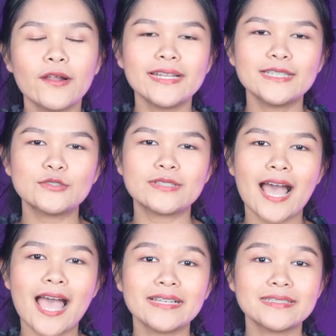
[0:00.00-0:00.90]
กรณีสุด
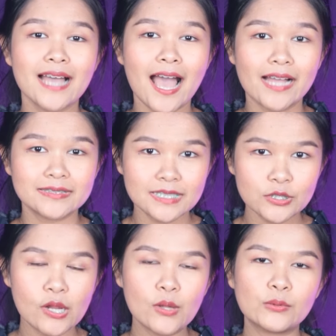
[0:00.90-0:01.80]
ท้ายคือหากซื้อ
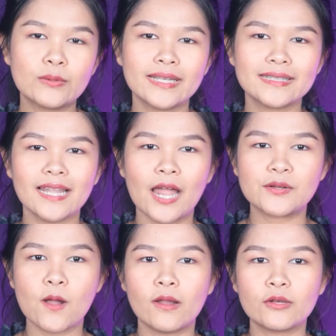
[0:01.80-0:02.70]
หน่วยลงทุนในตลาด
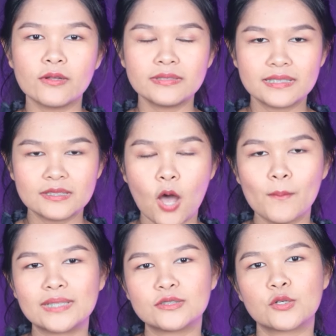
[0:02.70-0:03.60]
รองแล้วก็ถือต่อ
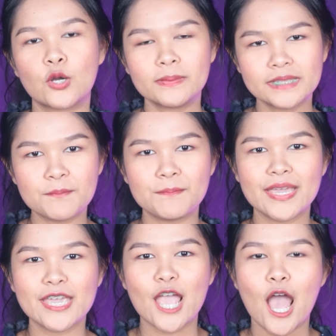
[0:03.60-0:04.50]
มาจนครบ 10
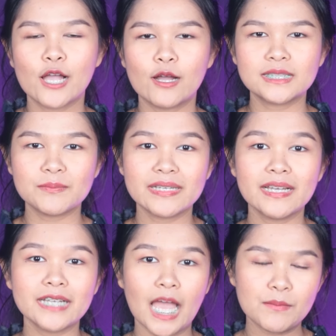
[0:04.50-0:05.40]
ปี ก็จะมี
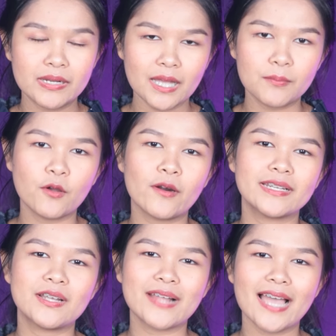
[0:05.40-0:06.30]
เงื่อนไขเหมือนกับกร
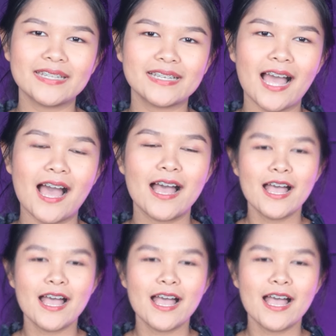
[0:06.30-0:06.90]
ณีแรกเลยค่ะ